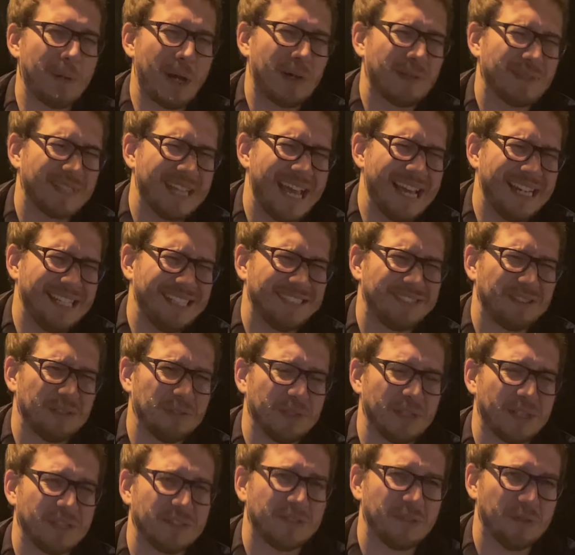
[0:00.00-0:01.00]
Pause hätte ich so
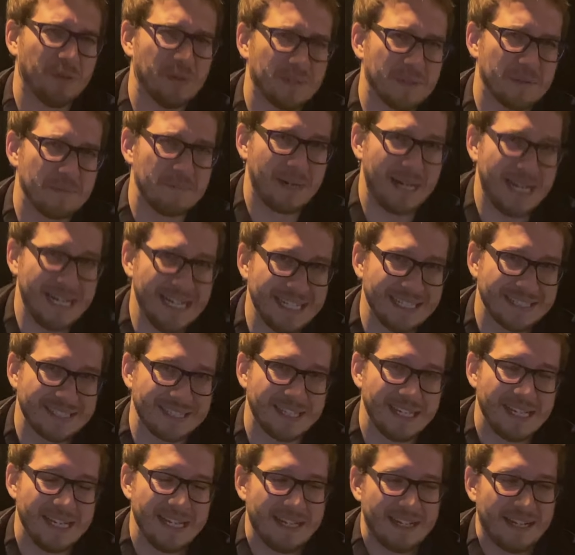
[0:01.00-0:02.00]
oder so
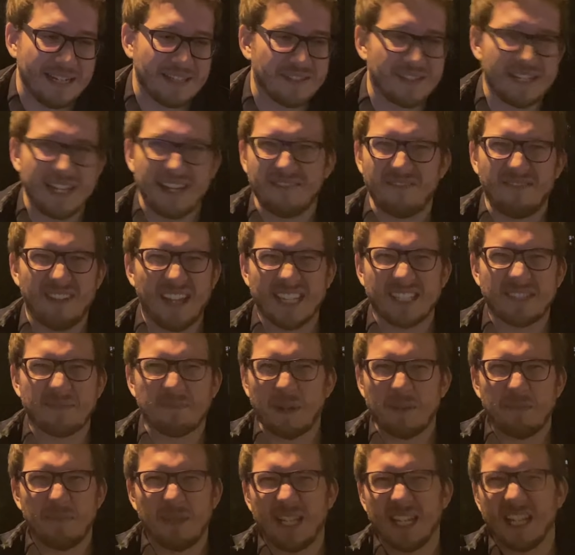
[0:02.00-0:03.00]
gemacht. Also da wäre es
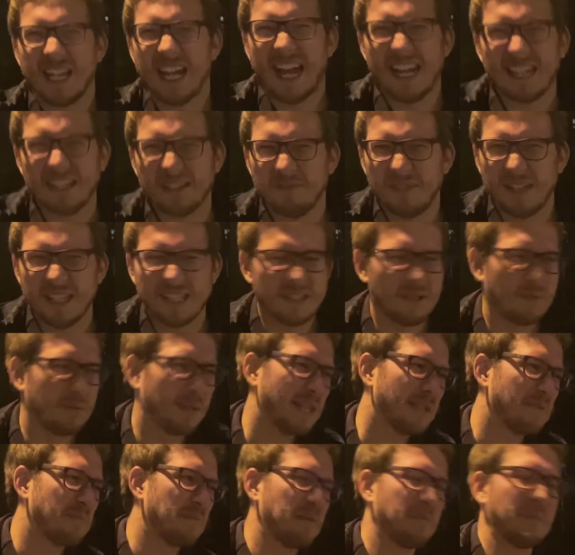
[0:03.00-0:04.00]
bei mir egal gewesen, ob
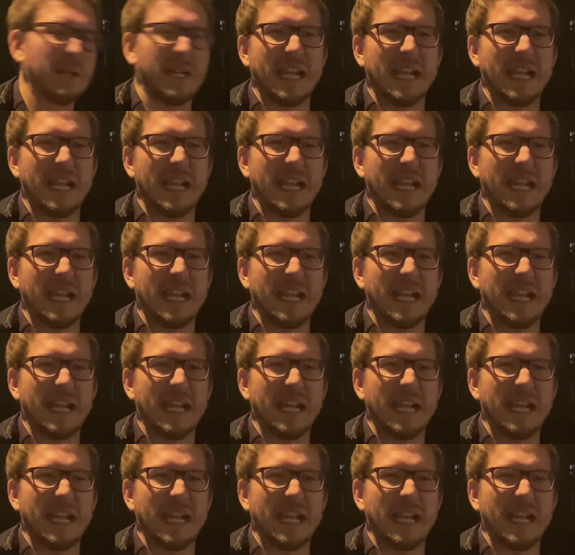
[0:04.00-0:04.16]
ich jetzt mit einem